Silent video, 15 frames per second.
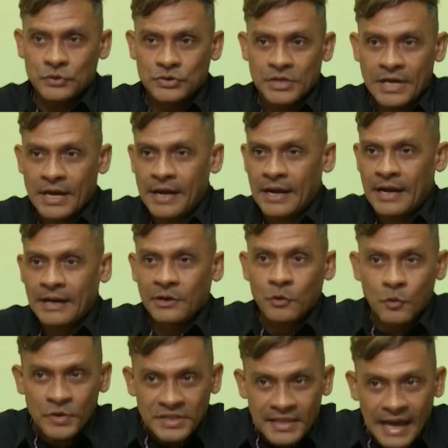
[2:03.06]
o sea, al
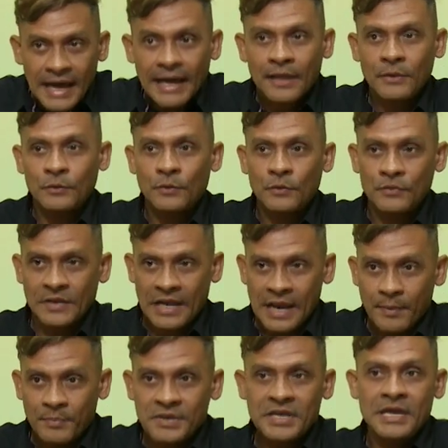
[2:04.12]
cuidado de
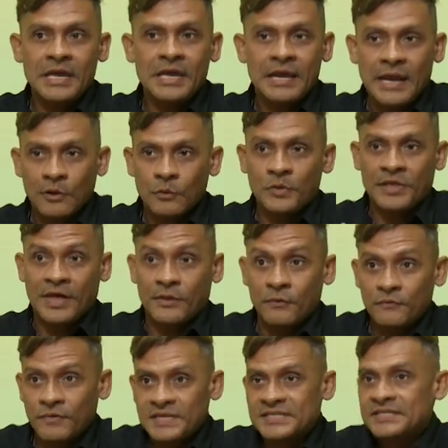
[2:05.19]
la piel, al cuidado
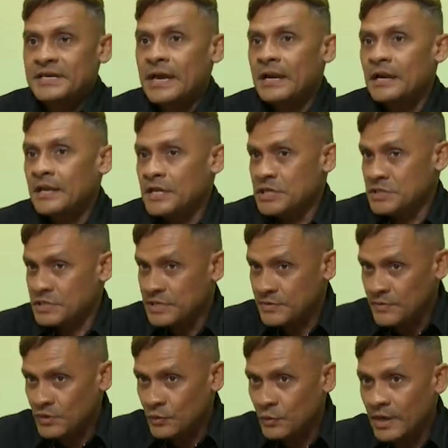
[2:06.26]
facial
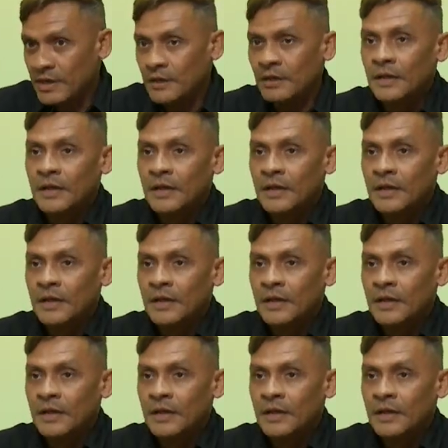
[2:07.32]
individual,